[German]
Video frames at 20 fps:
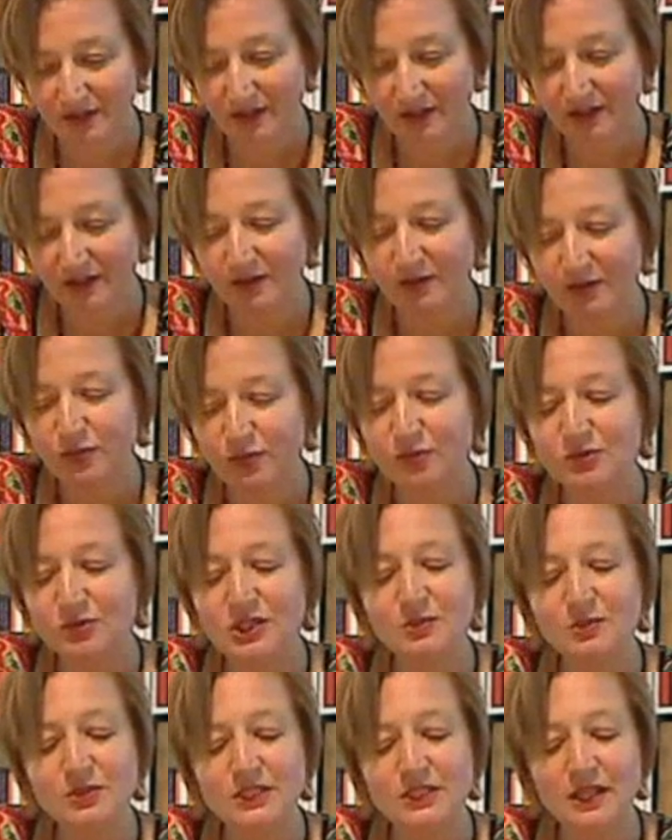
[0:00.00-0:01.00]
Rena fuhr mit
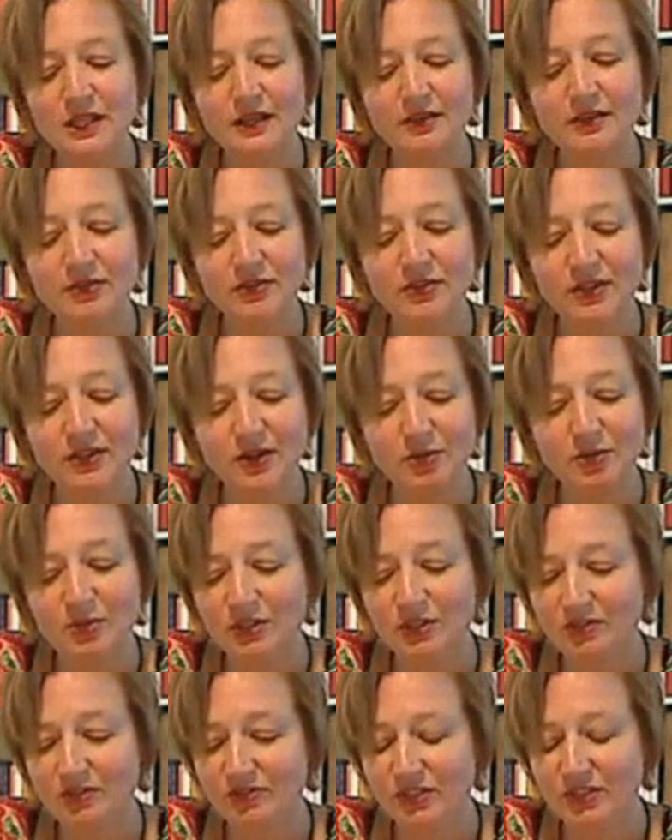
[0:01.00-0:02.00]
dem Zeigefinger über
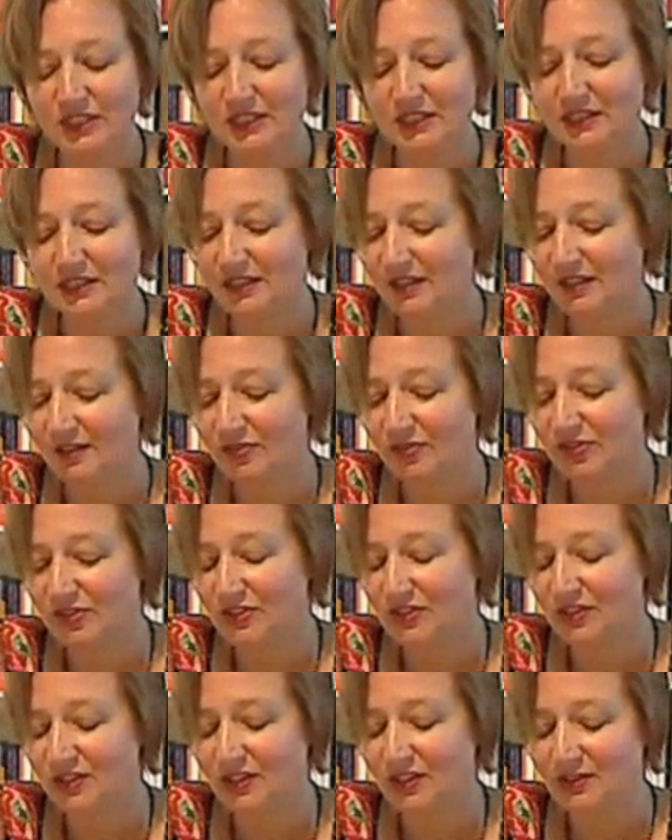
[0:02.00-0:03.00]
den festen
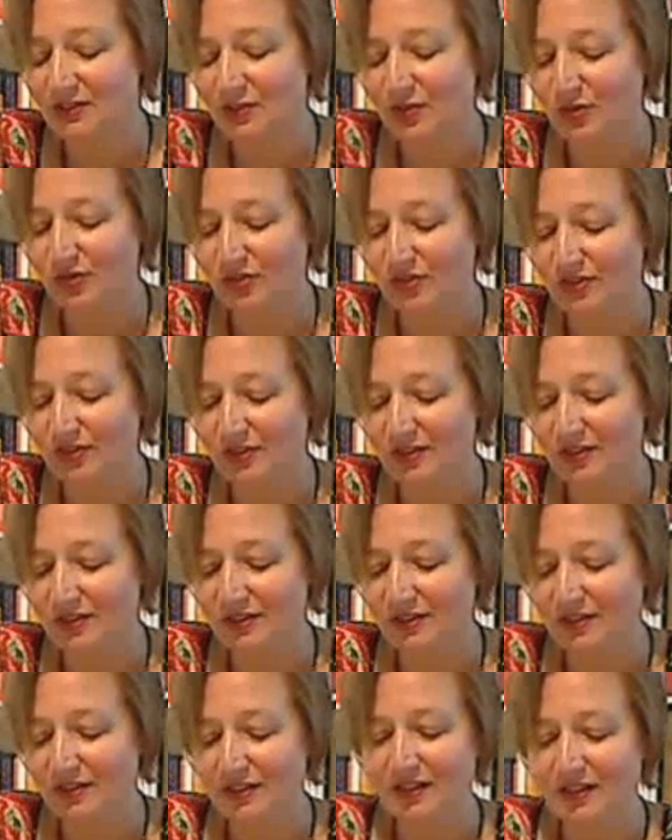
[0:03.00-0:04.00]
geriffelten Karton.
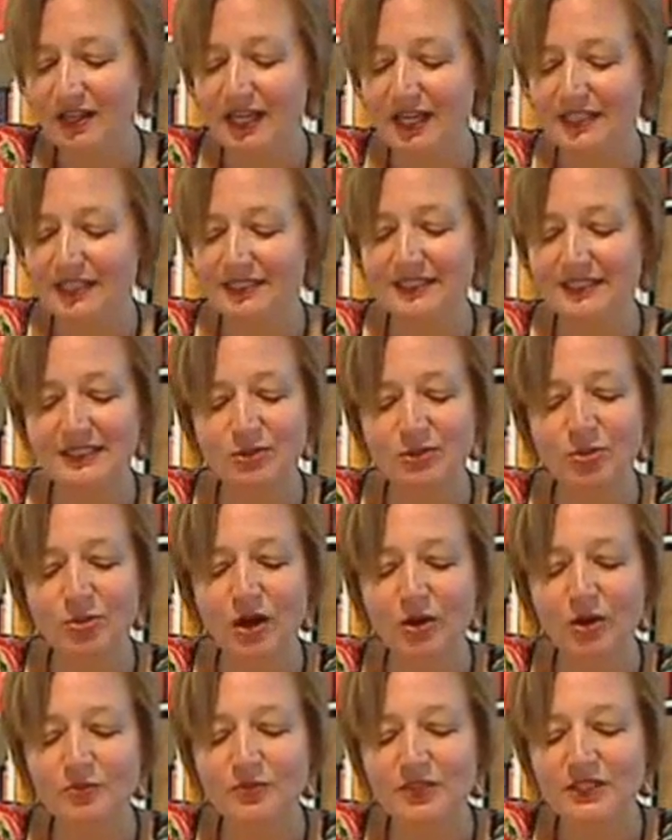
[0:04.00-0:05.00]
Hätte sie
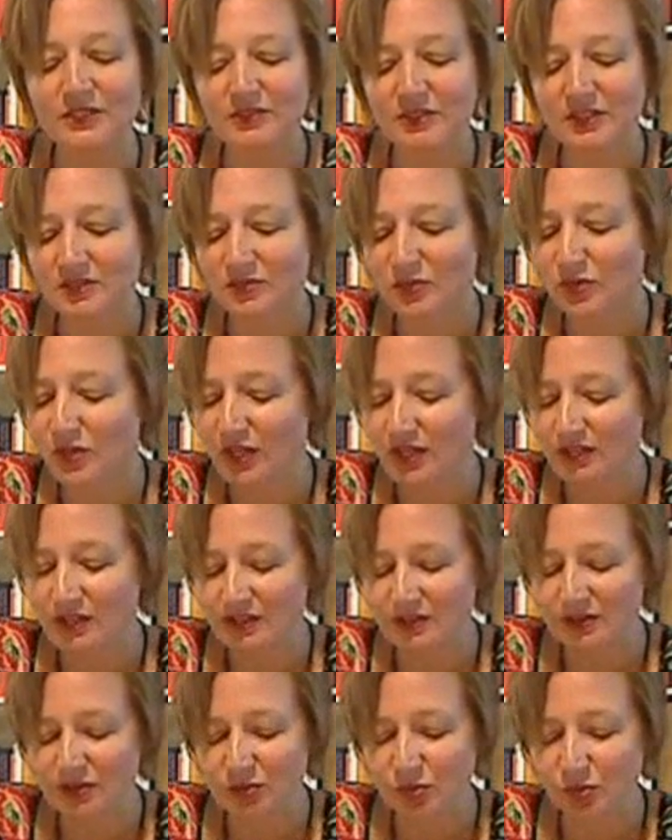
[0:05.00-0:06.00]
überhaupt etwas von
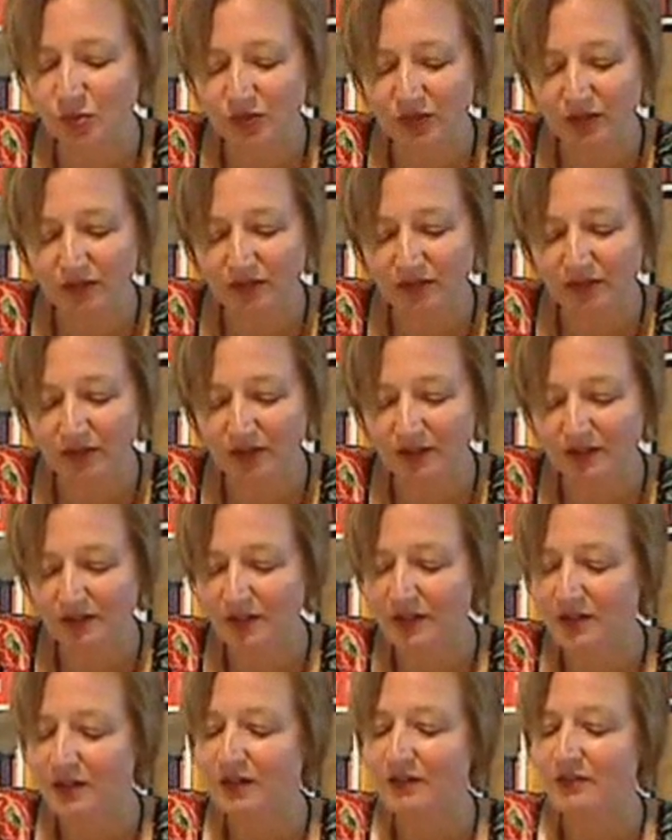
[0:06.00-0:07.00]
Annas Tod erfahren,
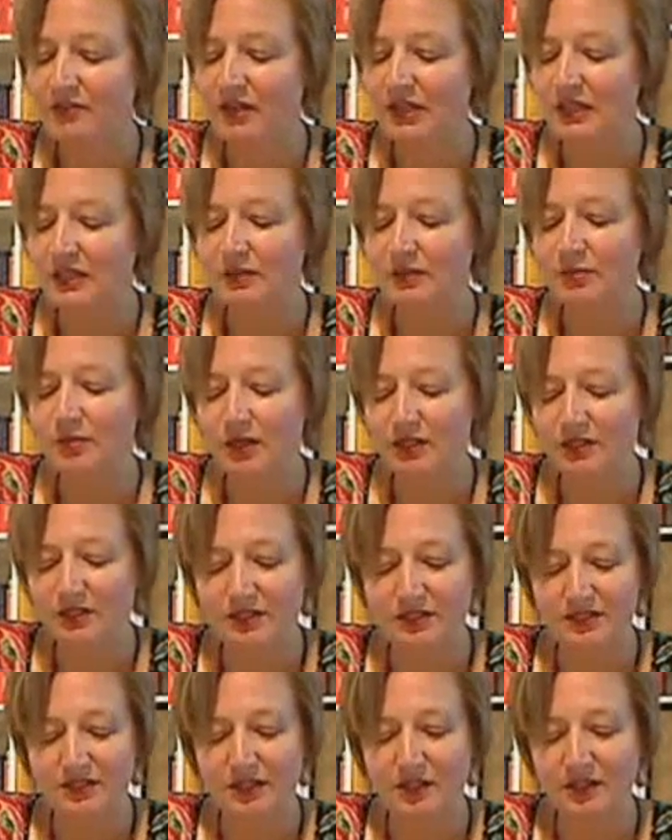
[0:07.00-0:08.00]
wenn ihr Mann
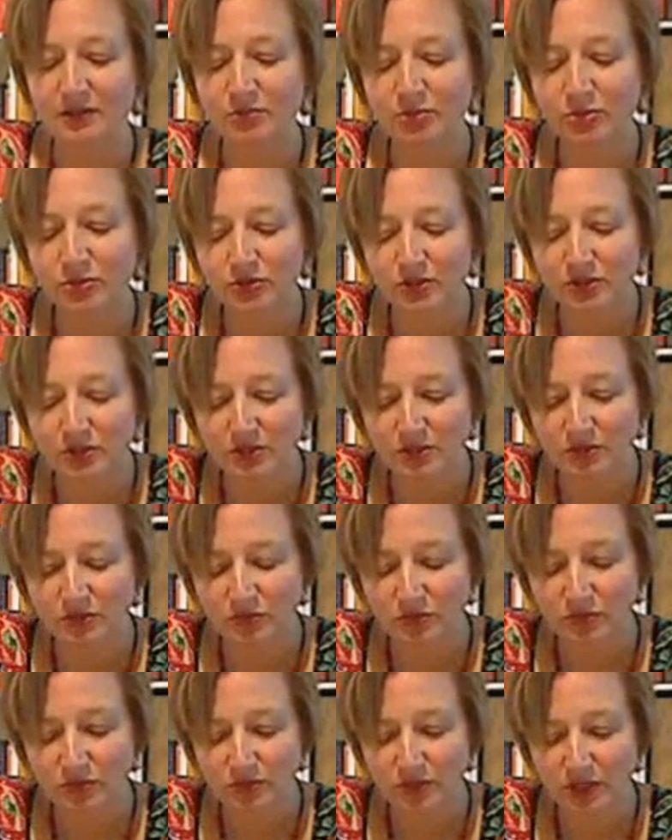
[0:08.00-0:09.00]
das Tagebuch nicht
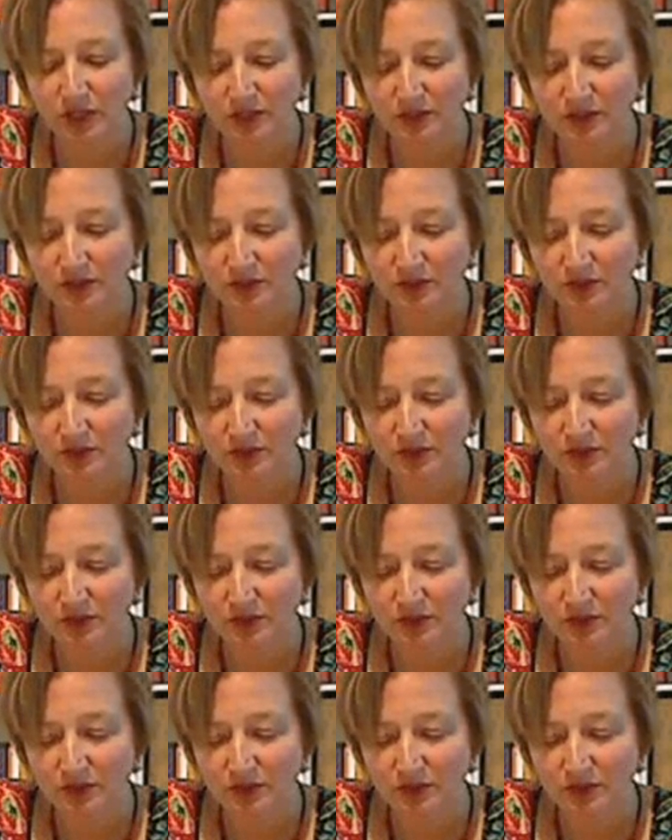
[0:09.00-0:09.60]
gefunden hätte?